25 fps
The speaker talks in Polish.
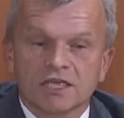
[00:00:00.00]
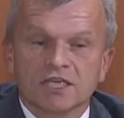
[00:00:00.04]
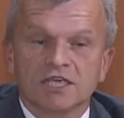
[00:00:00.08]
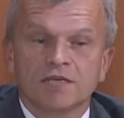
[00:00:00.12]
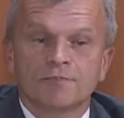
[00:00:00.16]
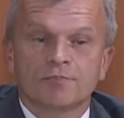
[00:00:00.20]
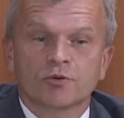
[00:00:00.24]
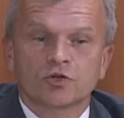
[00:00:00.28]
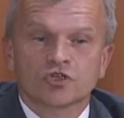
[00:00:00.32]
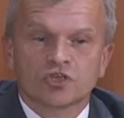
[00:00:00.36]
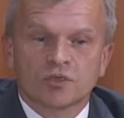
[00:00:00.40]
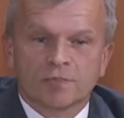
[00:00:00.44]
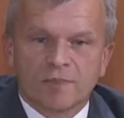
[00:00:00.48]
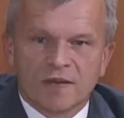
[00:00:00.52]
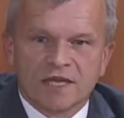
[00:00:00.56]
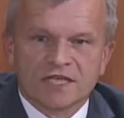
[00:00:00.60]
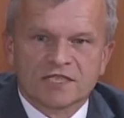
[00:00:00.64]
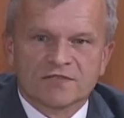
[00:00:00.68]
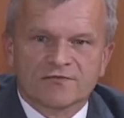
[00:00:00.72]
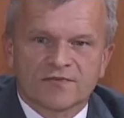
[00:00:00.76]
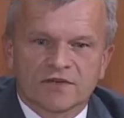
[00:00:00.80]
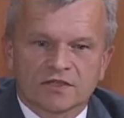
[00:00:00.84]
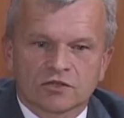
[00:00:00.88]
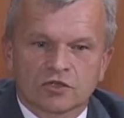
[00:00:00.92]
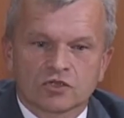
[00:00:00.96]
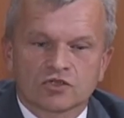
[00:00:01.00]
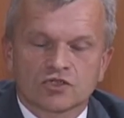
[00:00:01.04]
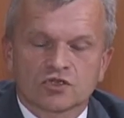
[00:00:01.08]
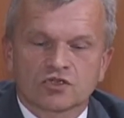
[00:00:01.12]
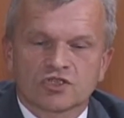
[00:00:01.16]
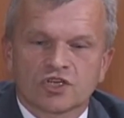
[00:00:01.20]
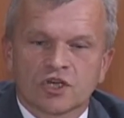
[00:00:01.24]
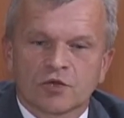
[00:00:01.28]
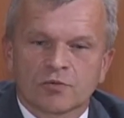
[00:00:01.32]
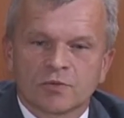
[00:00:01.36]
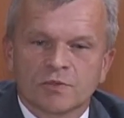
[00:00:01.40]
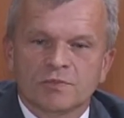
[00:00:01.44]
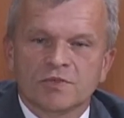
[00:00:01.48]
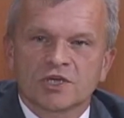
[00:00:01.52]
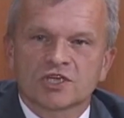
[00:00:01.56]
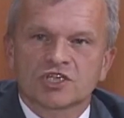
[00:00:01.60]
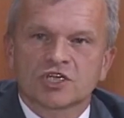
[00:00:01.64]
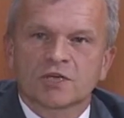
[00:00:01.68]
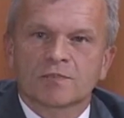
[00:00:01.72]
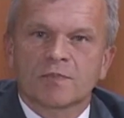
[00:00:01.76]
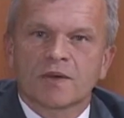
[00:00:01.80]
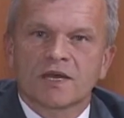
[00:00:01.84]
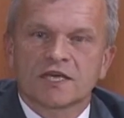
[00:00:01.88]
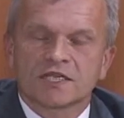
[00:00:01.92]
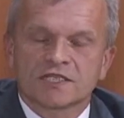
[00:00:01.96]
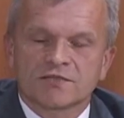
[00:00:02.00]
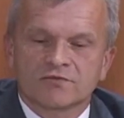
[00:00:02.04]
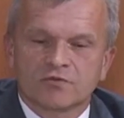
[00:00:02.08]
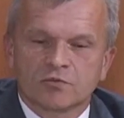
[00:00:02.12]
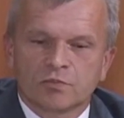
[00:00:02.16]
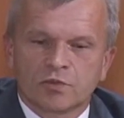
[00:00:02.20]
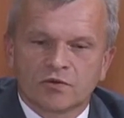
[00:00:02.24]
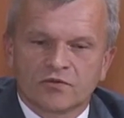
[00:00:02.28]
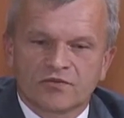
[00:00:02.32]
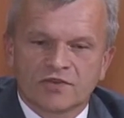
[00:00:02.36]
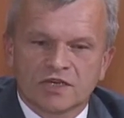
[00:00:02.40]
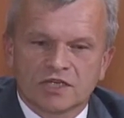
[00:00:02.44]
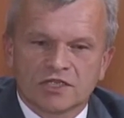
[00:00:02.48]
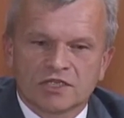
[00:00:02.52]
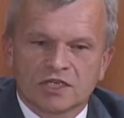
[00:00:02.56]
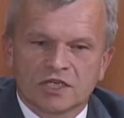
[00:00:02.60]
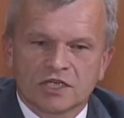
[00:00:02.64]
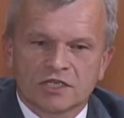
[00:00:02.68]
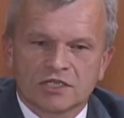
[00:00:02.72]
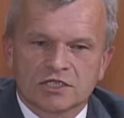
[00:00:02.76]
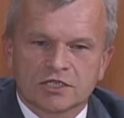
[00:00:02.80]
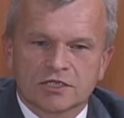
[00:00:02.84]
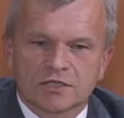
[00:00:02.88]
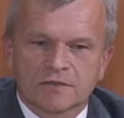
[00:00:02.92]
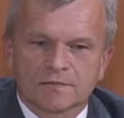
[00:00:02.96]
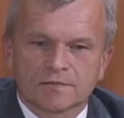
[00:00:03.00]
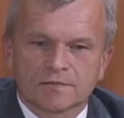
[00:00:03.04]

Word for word: I proszę Państwa, to co chciałbym jeszcze Państwu powiedzieć,